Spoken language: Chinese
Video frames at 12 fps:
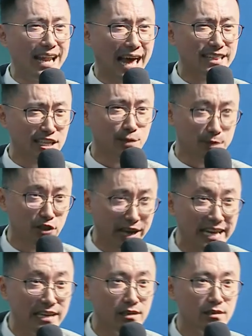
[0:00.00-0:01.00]
来的，对不
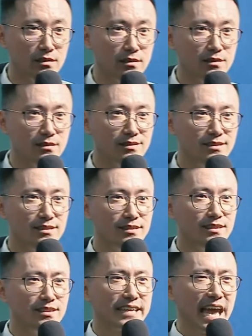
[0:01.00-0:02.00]
对？
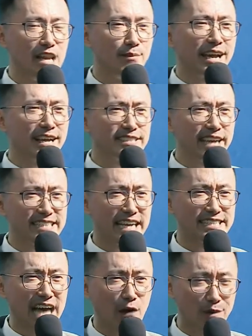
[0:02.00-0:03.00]
给你们一个这些掌
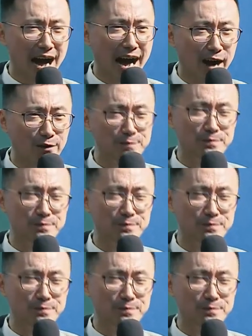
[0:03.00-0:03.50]
声，好不好？